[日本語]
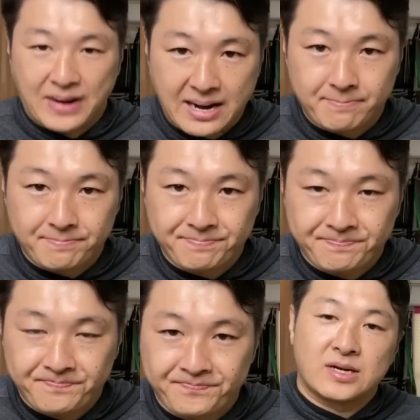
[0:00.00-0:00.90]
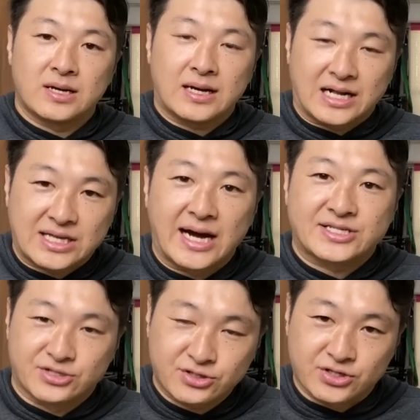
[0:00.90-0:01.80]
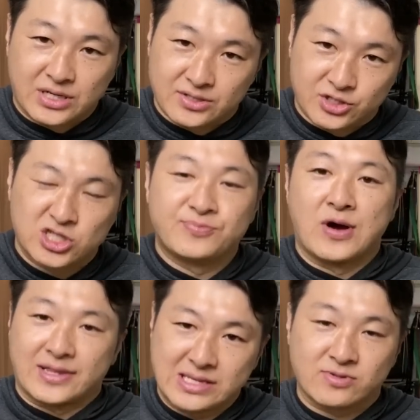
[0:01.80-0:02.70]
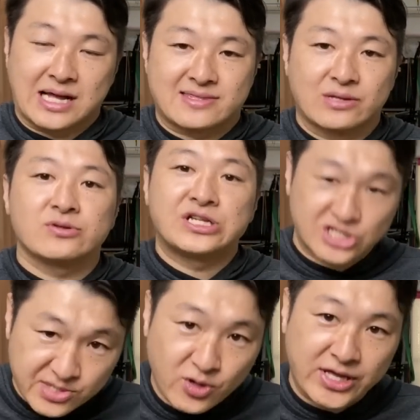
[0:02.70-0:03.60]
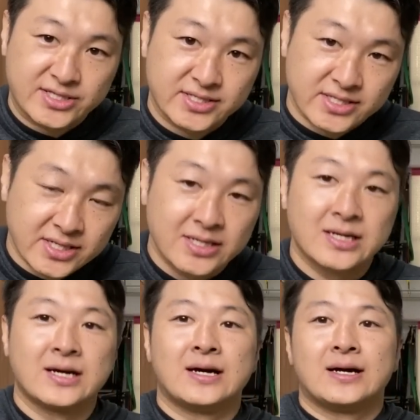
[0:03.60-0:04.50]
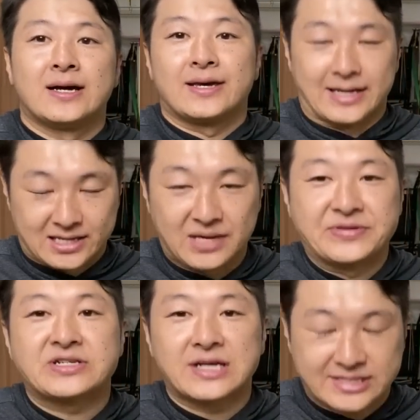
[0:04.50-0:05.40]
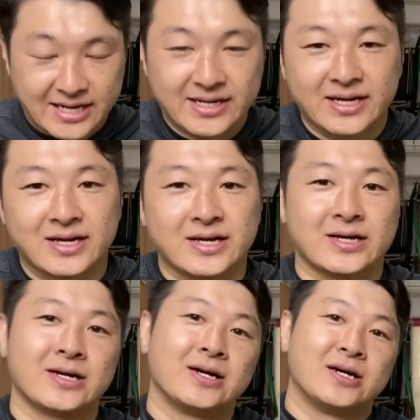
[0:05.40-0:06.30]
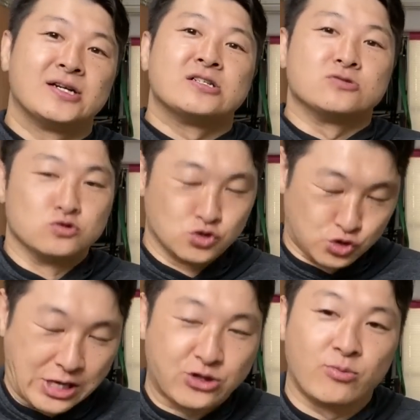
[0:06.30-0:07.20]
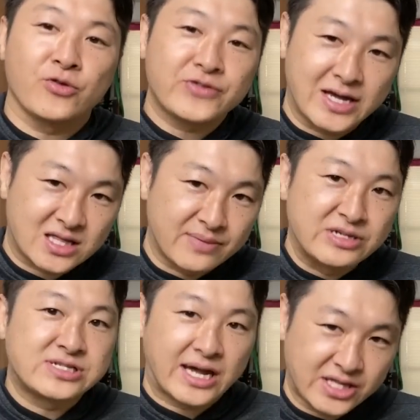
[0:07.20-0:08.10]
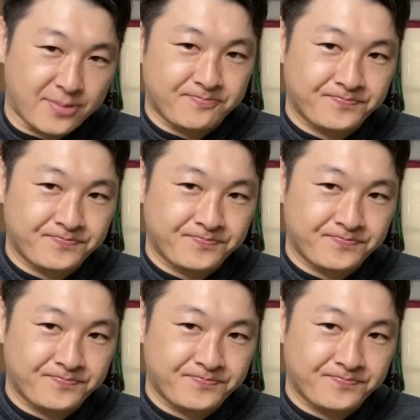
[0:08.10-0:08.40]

晩、片足ずつ10秒やってもたったの20秒です。やってみてください。うだと思ってやってみるだけで